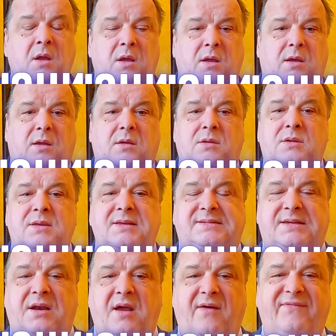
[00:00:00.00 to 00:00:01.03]
и не
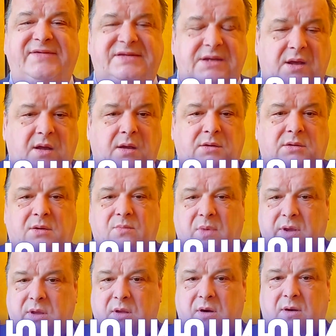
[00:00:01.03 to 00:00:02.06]
зря вся эта
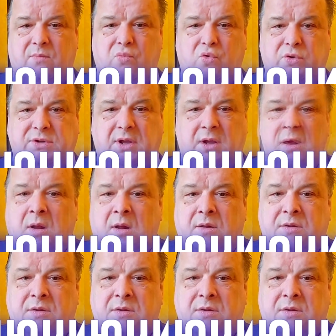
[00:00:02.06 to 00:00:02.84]
моя работа